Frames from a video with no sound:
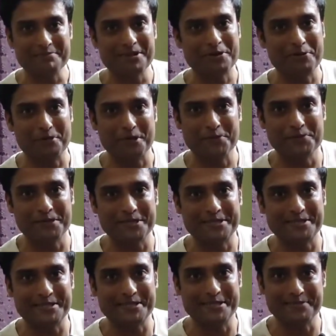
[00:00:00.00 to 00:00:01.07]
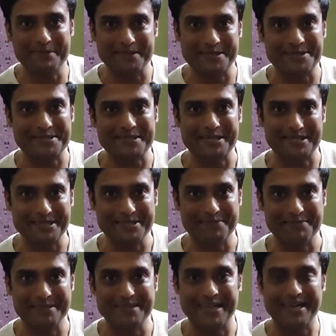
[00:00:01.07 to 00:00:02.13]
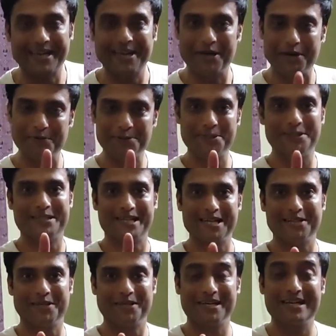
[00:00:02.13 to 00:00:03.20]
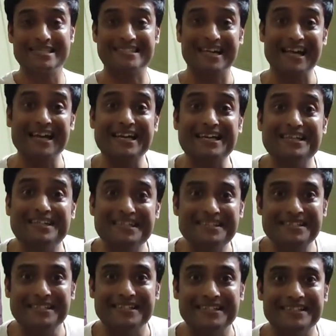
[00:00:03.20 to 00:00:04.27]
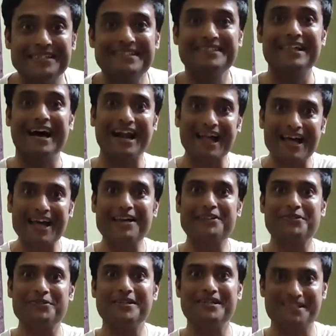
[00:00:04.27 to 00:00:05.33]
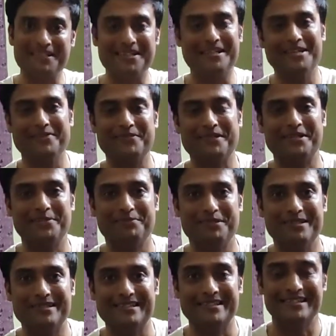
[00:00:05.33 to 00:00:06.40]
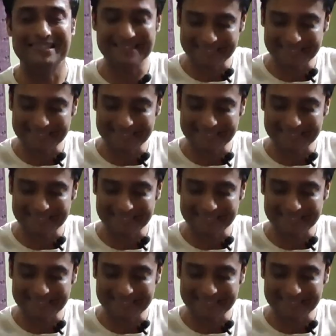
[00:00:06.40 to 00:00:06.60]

ভাবনা করেই ফেলেছেন এই ম্যাট্রেসটা কিনবেন তার আগে অবশ্যই জানা দরকার যারা কিনেছে তারা অ্যাকচুয়ালি রিয়েল লাইফে কী বলছে